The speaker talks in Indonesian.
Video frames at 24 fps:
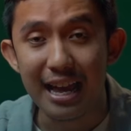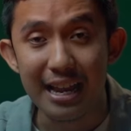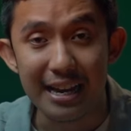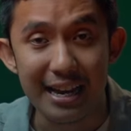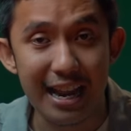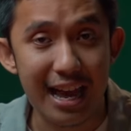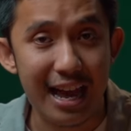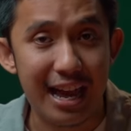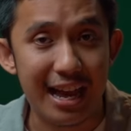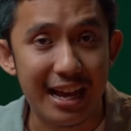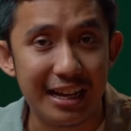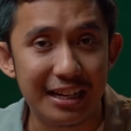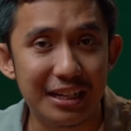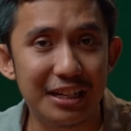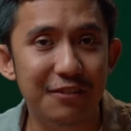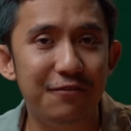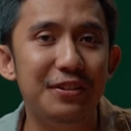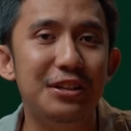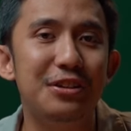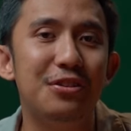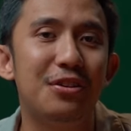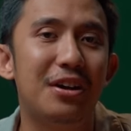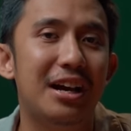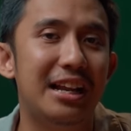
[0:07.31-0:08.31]
Nah, di
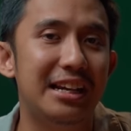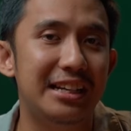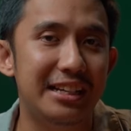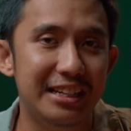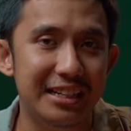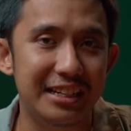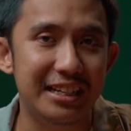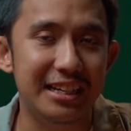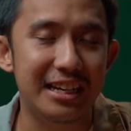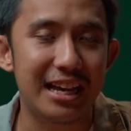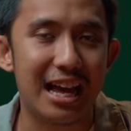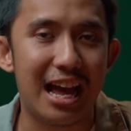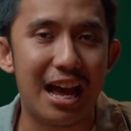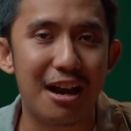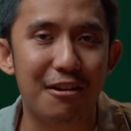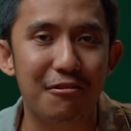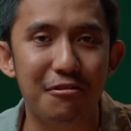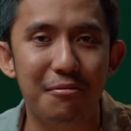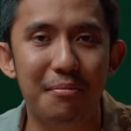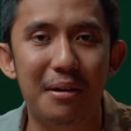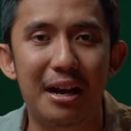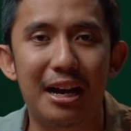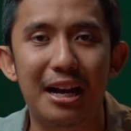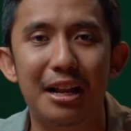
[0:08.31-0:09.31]
video kali ini
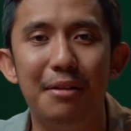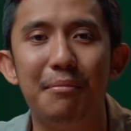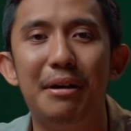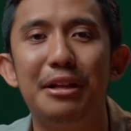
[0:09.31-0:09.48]
aku bakal